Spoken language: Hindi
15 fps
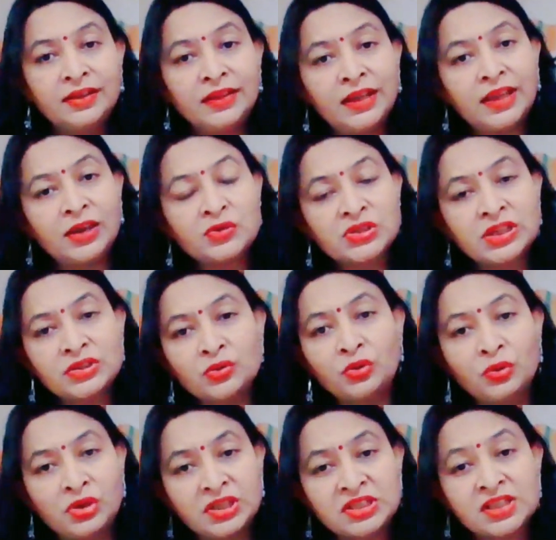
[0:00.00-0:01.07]
देखिए उसकी जो
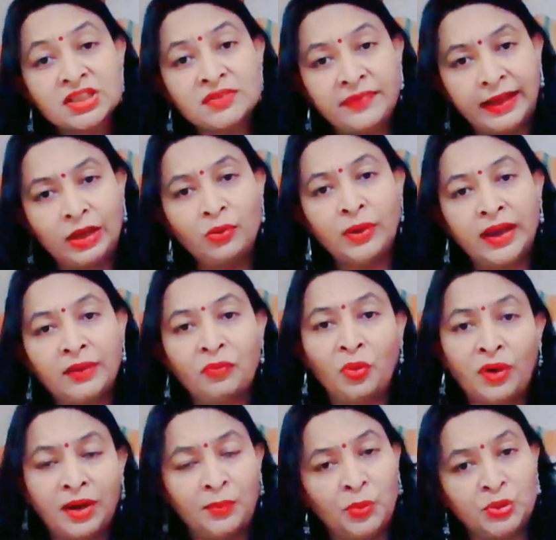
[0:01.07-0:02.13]
न्यूट्रिशियस वैल्यू है वो
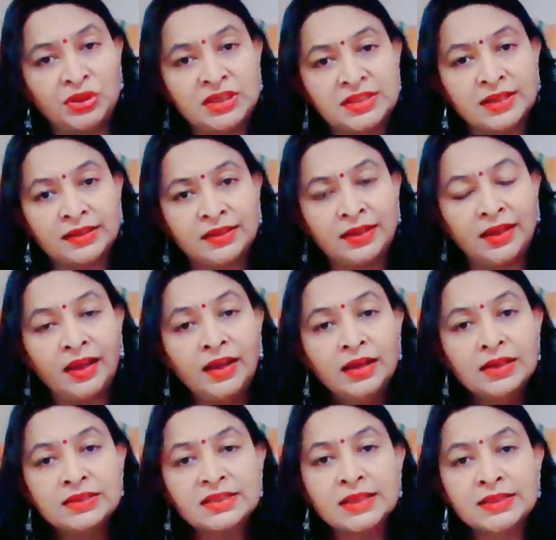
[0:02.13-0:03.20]
कम होती जाती है
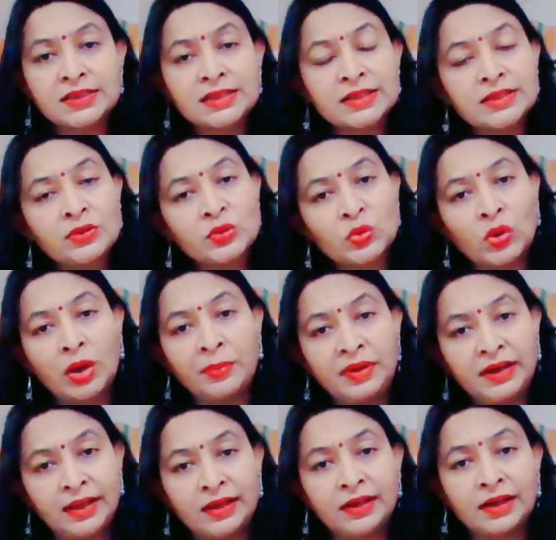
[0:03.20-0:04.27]
जैसे जैसे उसको आप
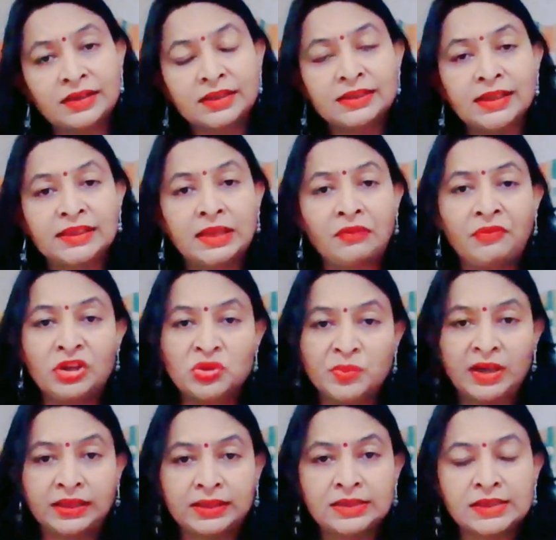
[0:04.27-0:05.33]
रिटेन करते जाते हैं फ्रिज
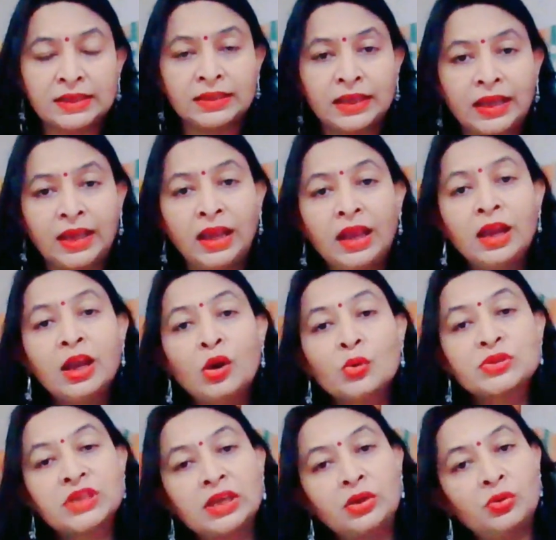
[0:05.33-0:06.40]
में रखते जाते हैं
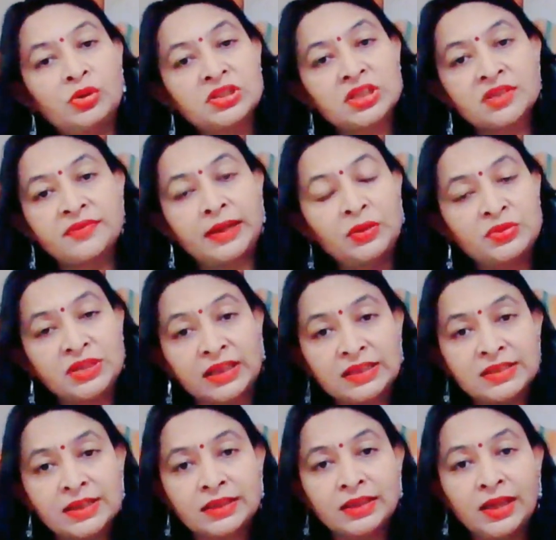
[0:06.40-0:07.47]
उसकी न्यूट्रिशियस वैल्यू
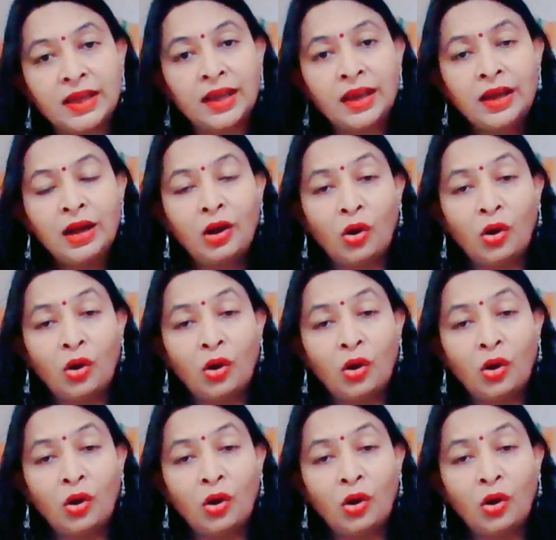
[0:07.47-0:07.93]
जाती जाती है